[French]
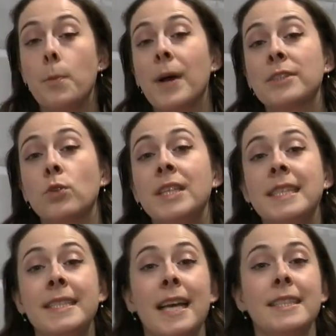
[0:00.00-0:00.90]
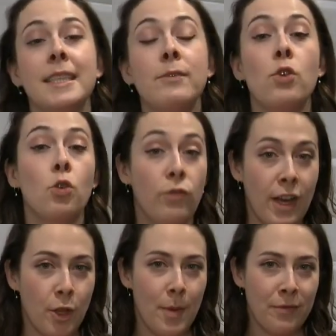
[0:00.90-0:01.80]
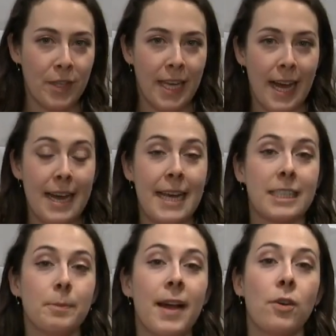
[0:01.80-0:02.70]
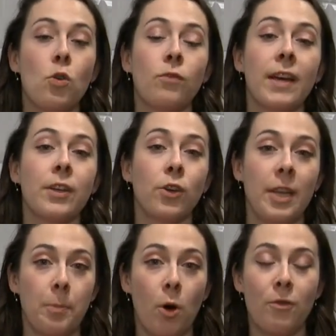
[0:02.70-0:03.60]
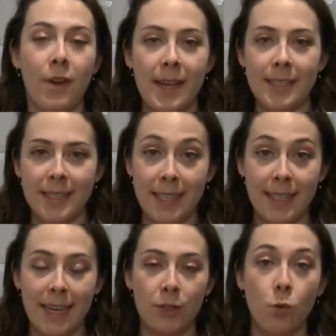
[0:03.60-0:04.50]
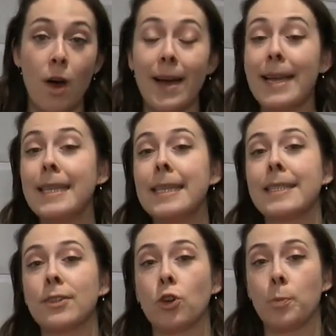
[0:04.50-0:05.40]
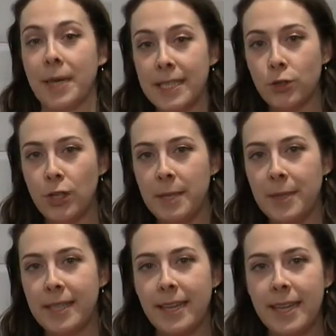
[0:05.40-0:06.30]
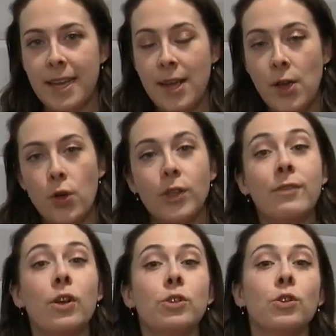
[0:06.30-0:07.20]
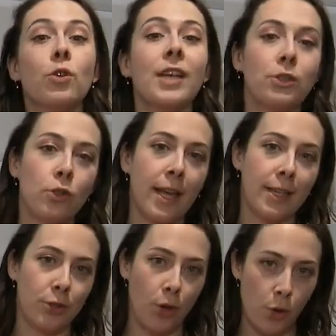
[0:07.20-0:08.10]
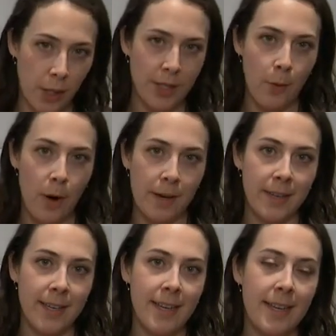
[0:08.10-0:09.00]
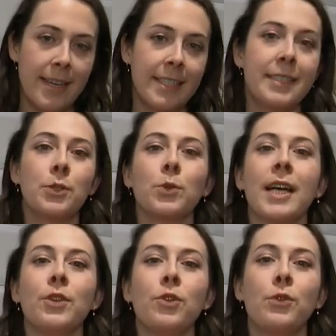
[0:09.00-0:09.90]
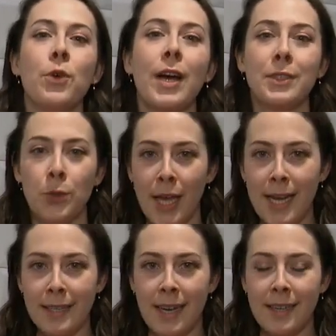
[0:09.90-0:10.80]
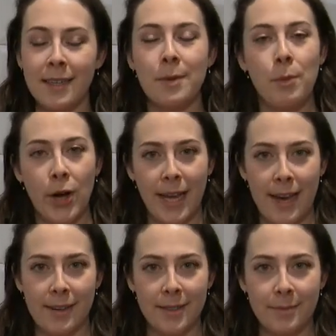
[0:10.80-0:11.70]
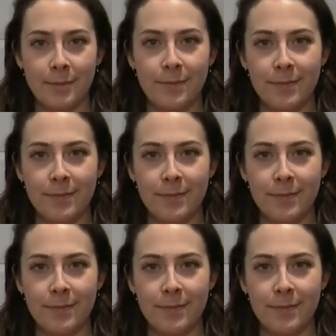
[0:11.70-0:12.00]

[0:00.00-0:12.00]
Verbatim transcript: par son initiative, le gouvernement fédéral espère convaincre les provinces, les territoires et des entreprises de limiter une évolution naturelle selon Ottawa. Ici Audrey Neveu, Radio-Canada, Montréal.